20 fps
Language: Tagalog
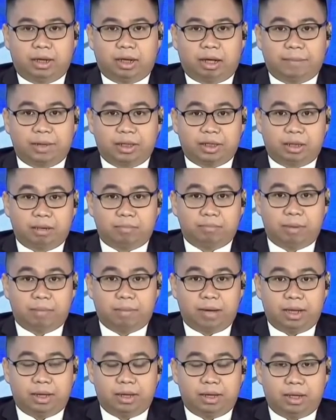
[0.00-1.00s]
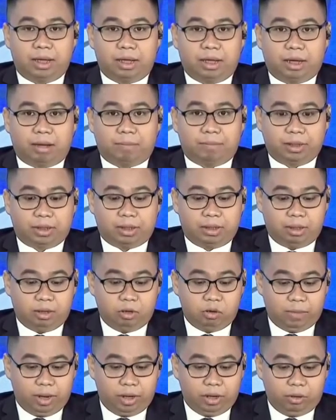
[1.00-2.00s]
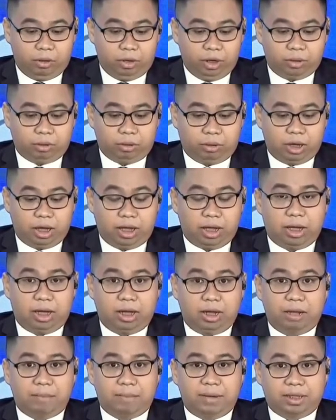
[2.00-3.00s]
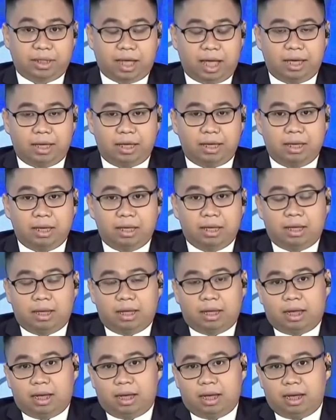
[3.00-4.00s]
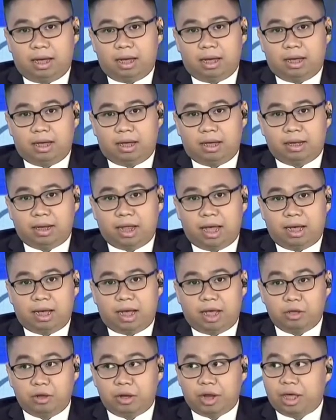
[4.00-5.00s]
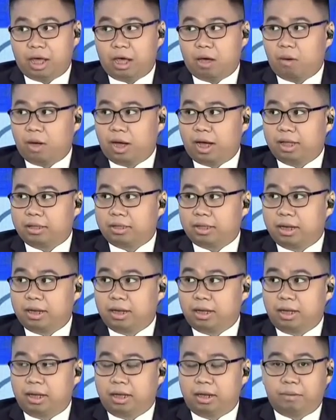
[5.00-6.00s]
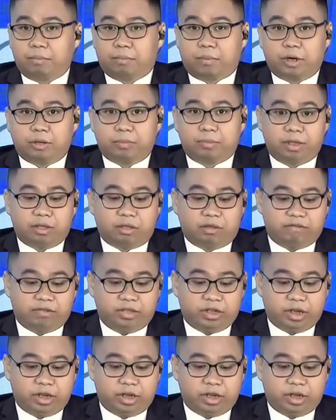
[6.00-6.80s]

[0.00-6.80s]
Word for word: kapatid, babaeng uh, kapatid di umano nitong uh, namatay uh, ngayon ay hawak ata ng uh, Department of